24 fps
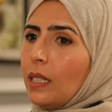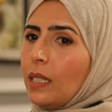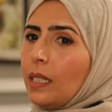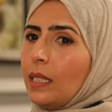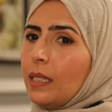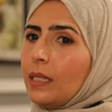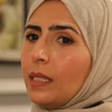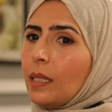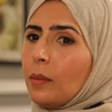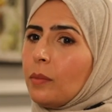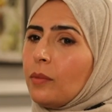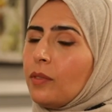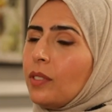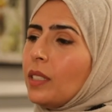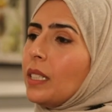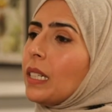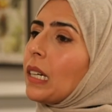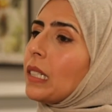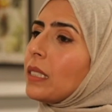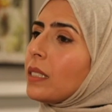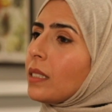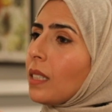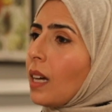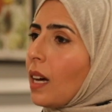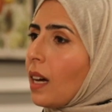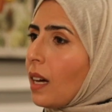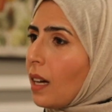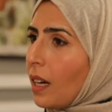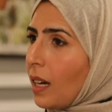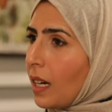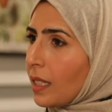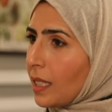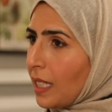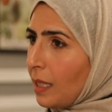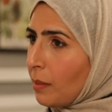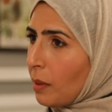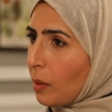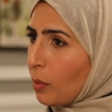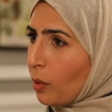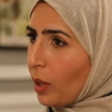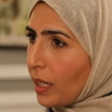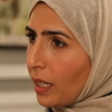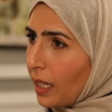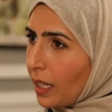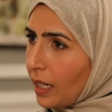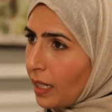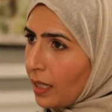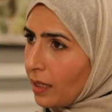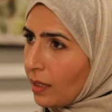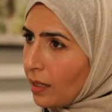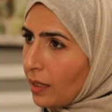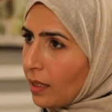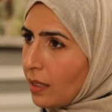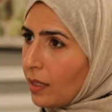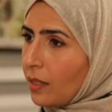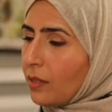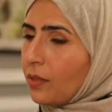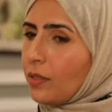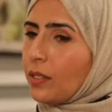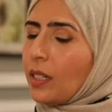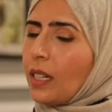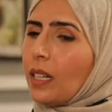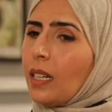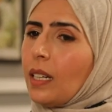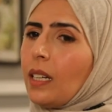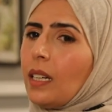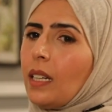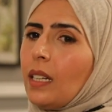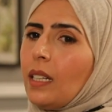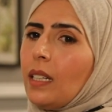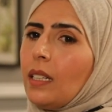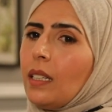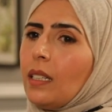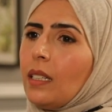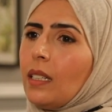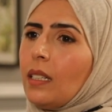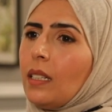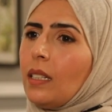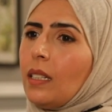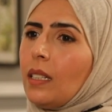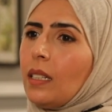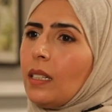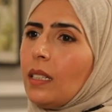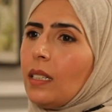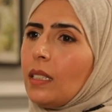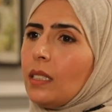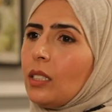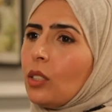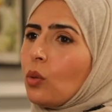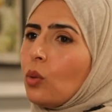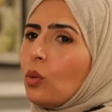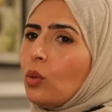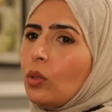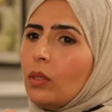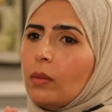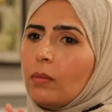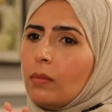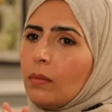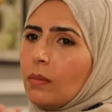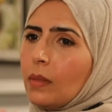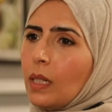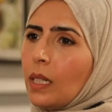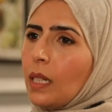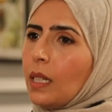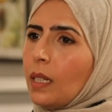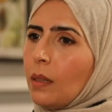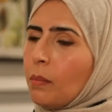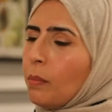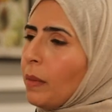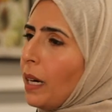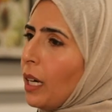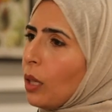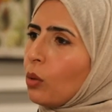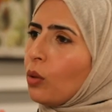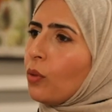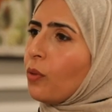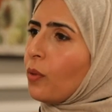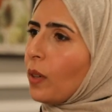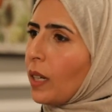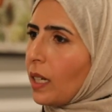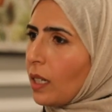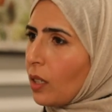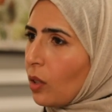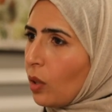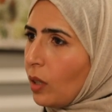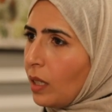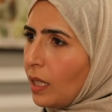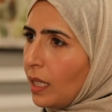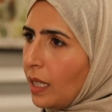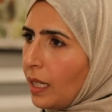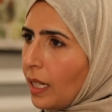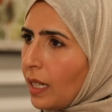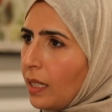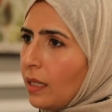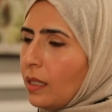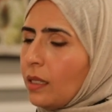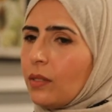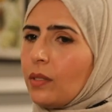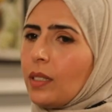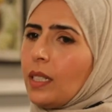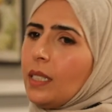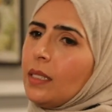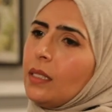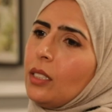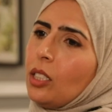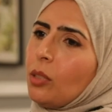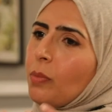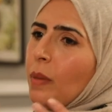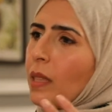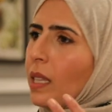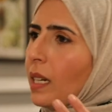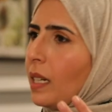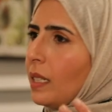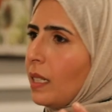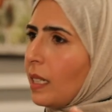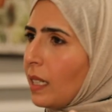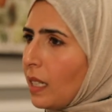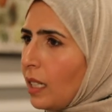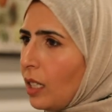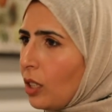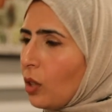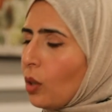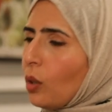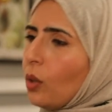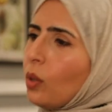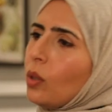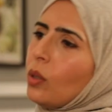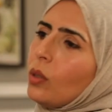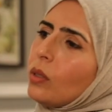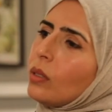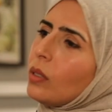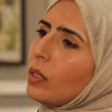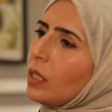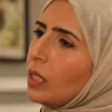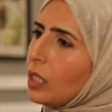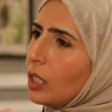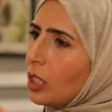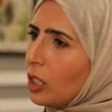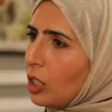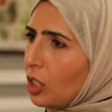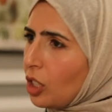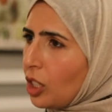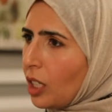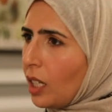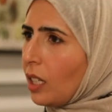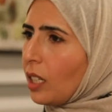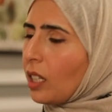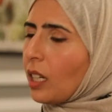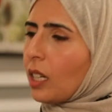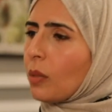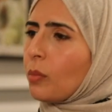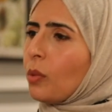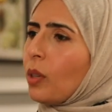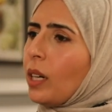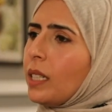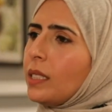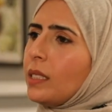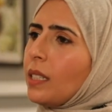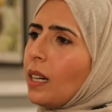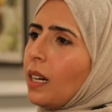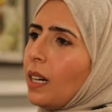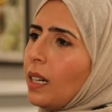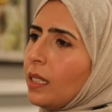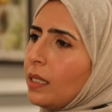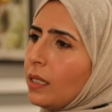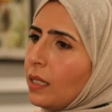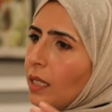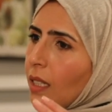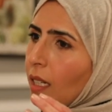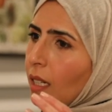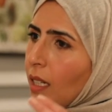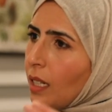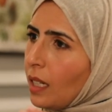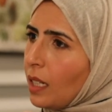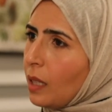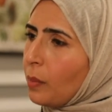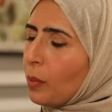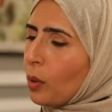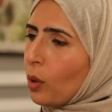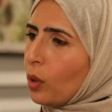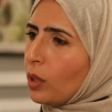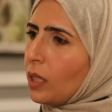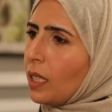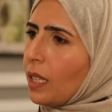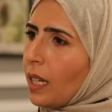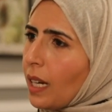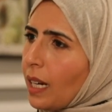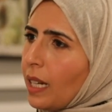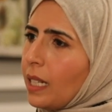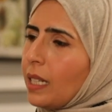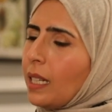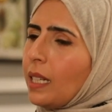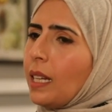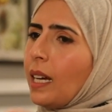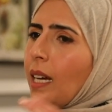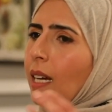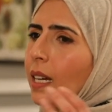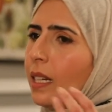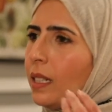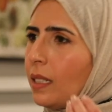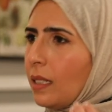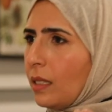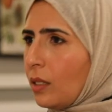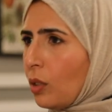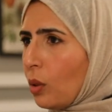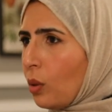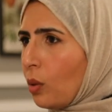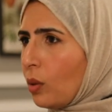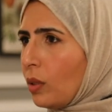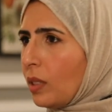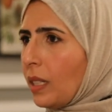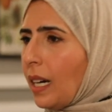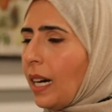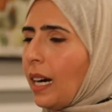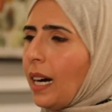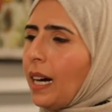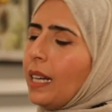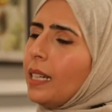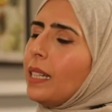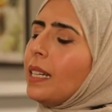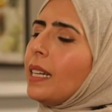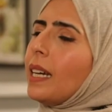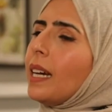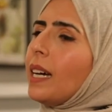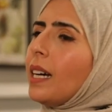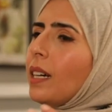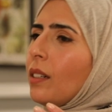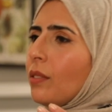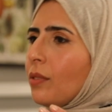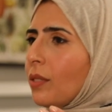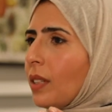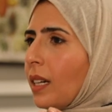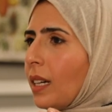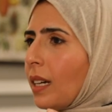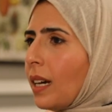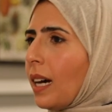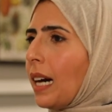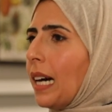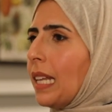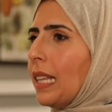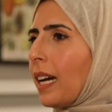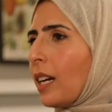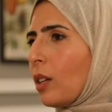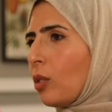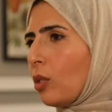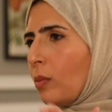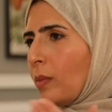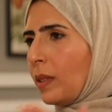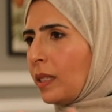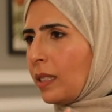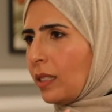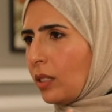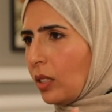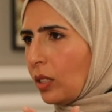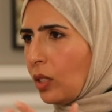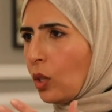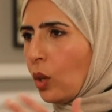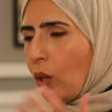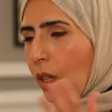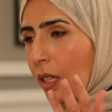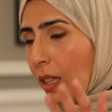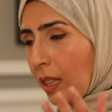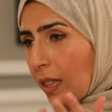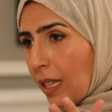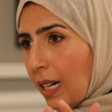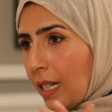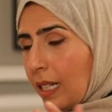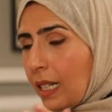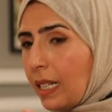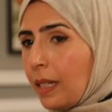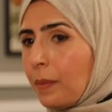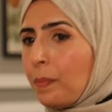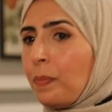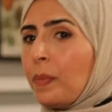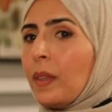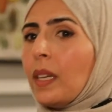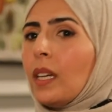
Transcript: اللي يتم فيه اقصاء اطعمه معينه فتكون محذوفه كليا فعندك مثلا الكيتو شيل الكربوهيدرات البروتين قليله الدهون عاليه فهذا خلينا نقول من النوع الثاني